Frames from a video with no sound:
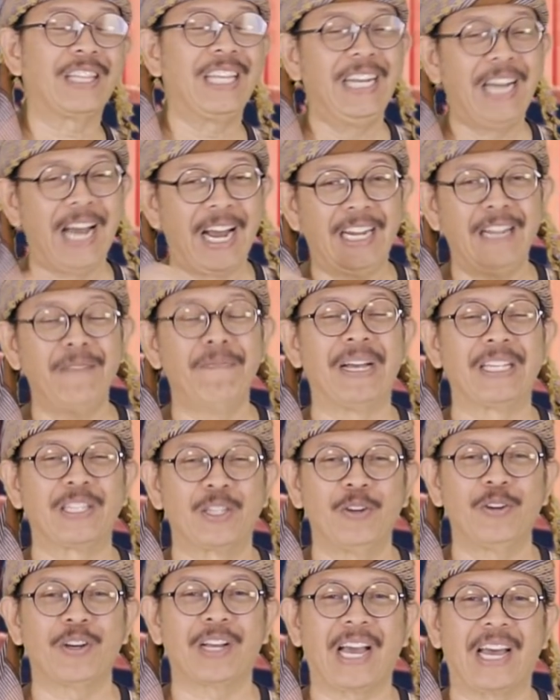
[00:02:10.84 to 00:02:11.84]
tidak
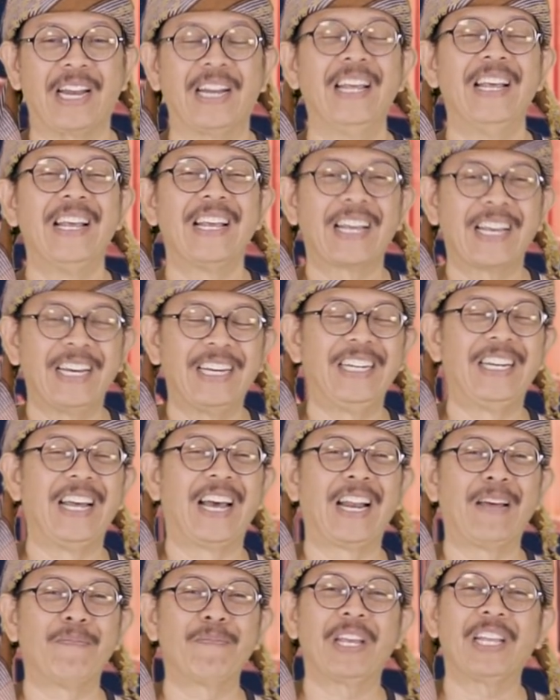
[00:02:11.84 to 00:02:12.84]
dimasukkan ke
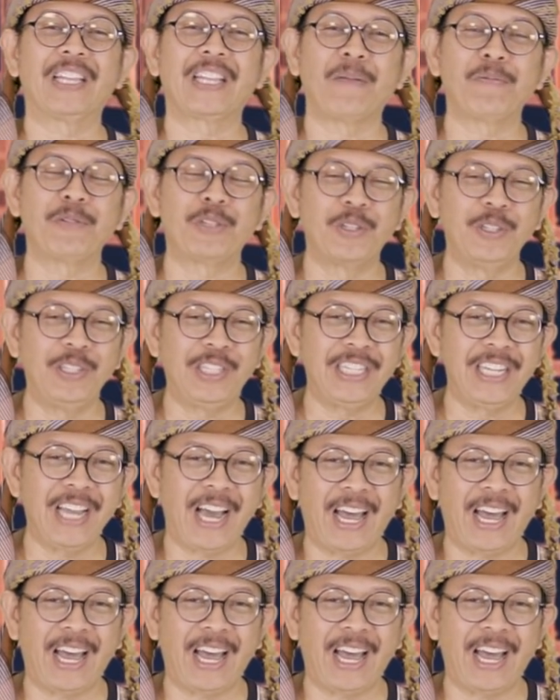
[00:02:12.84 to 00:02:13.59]
dalam kitab suci